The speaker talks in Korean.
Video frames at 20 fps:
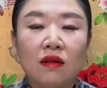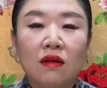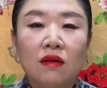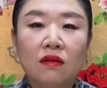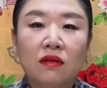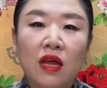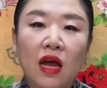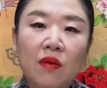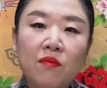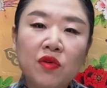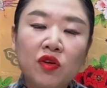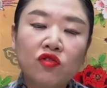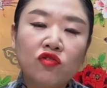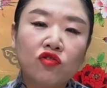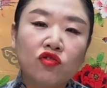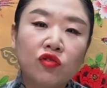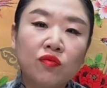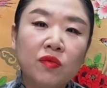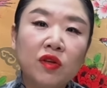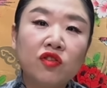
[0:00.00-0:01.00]
대한민국
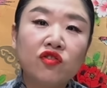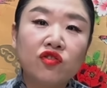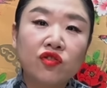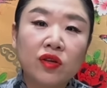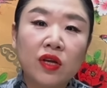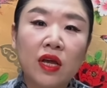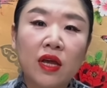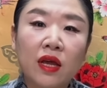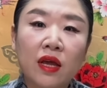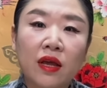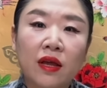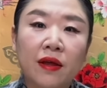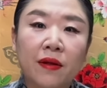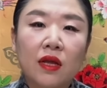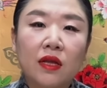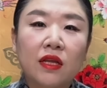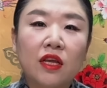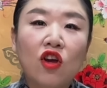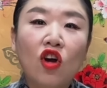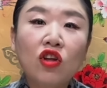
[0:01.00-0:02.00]
국민 중에
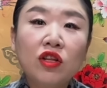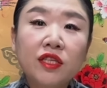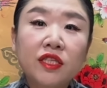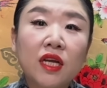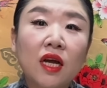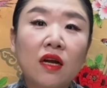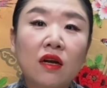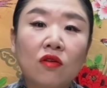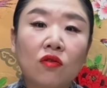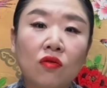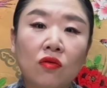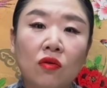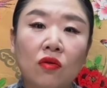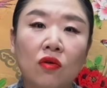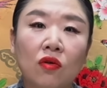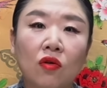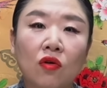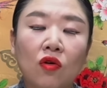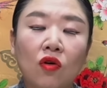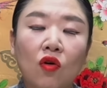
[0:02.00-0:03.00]

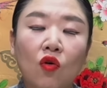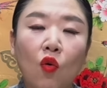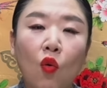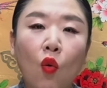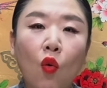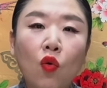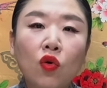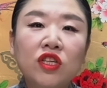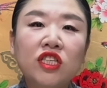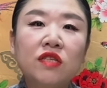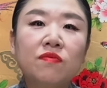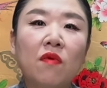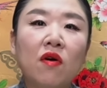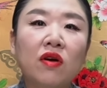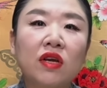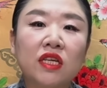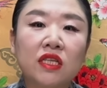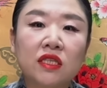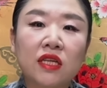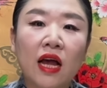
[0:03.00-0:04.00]
현찰로 50억
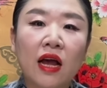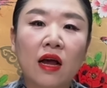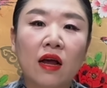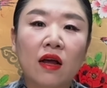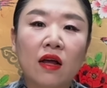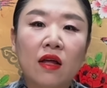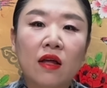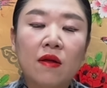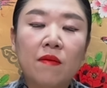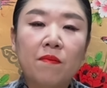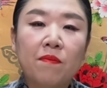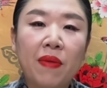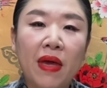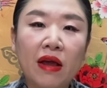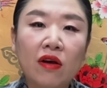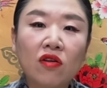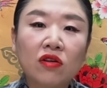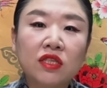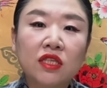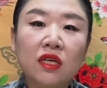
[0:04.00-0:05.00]
이상
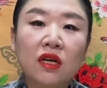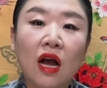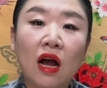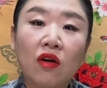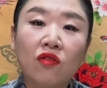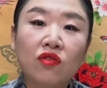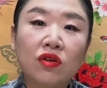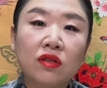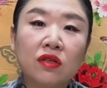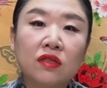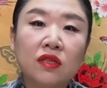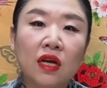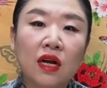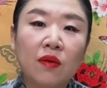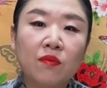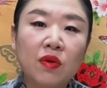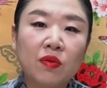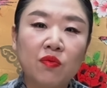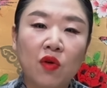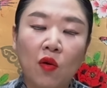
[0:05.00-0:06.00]
100억씩 갖고 있는
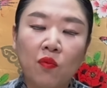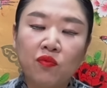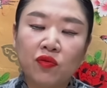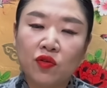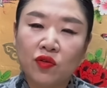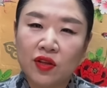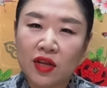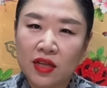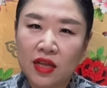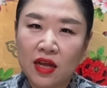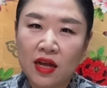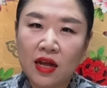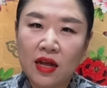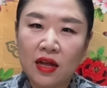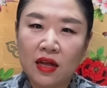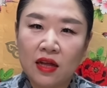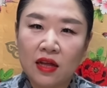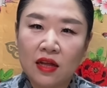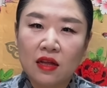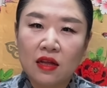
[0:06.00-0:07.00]
사람이 몇 프로나
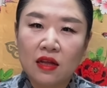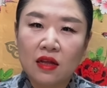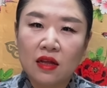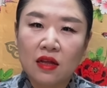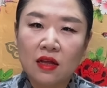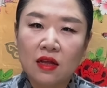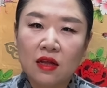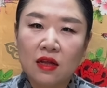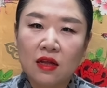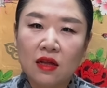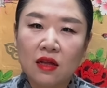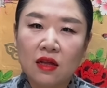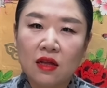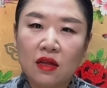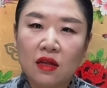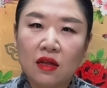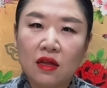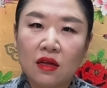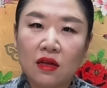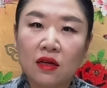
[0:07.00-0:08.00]
될까? 거의 없죠.
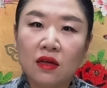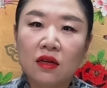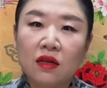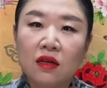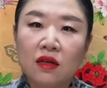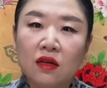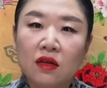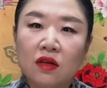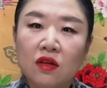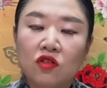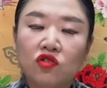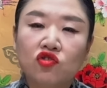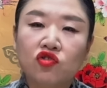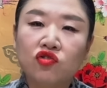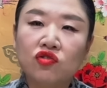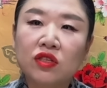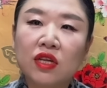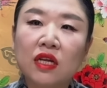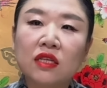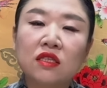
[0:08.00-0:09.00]
어?
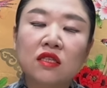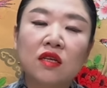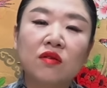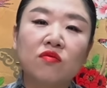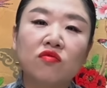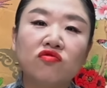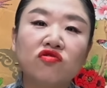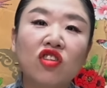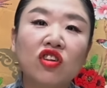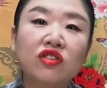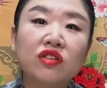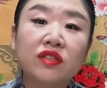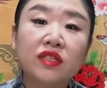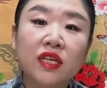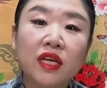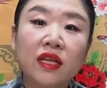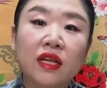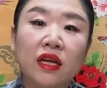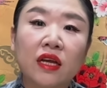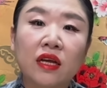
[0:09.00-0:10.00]
중상층이
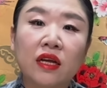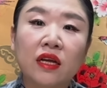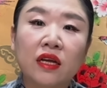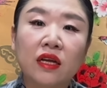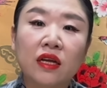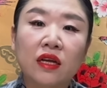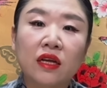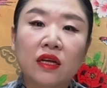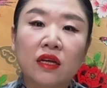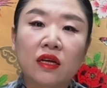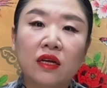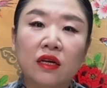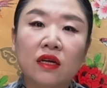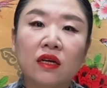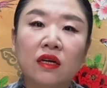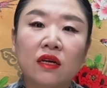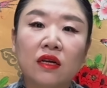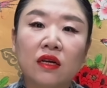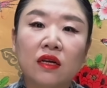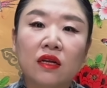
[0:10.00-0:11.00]
무너졌잖아.
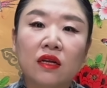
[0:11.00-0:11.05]
어.